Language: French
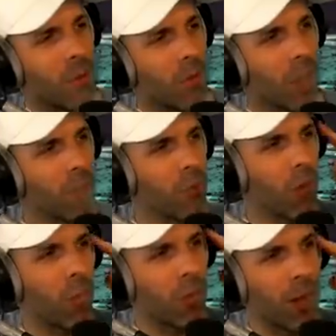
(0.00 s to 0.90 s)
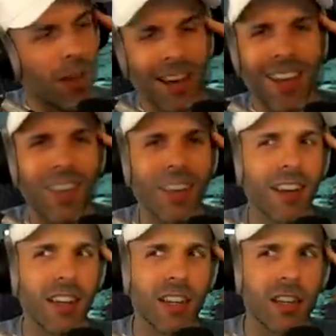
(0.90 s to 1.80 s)
On aurait vu voir, on aurait... un. Hein
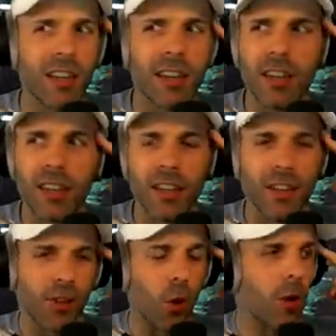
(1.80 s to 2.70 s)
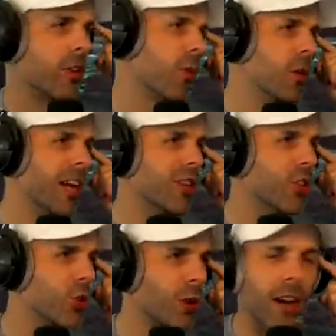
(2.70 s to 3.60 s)
ils sont où les 2000
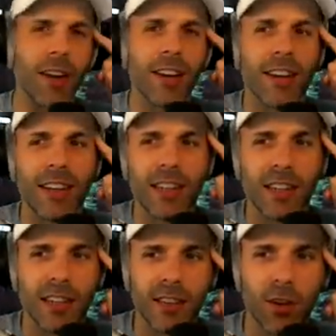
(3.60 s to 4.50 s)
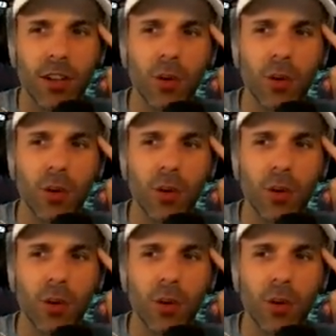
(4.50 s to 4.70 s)
LQ là Dans les